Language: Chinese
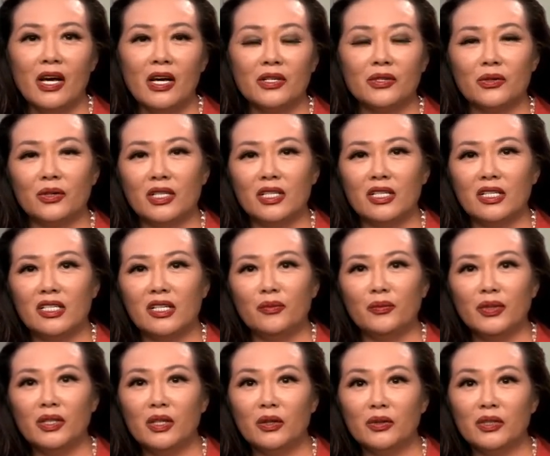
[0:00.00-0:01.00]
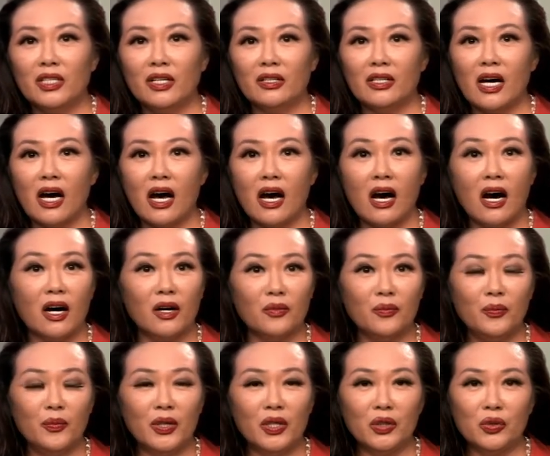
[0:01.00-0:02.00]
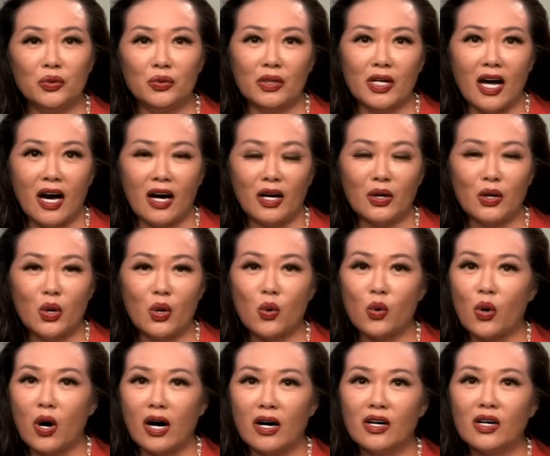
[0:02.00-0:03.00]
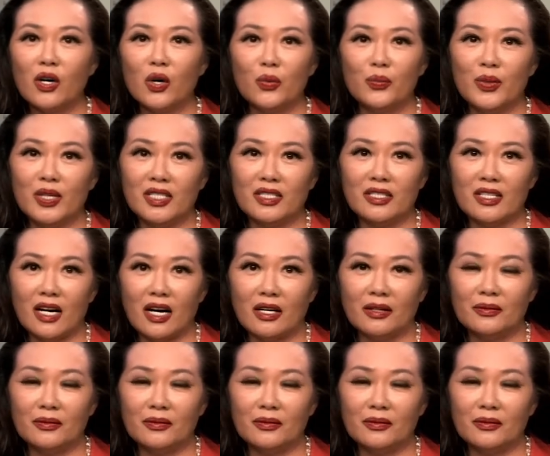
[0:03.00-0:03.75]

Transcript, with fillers: 所以人们都叫她横滨女郎、皇后陛下。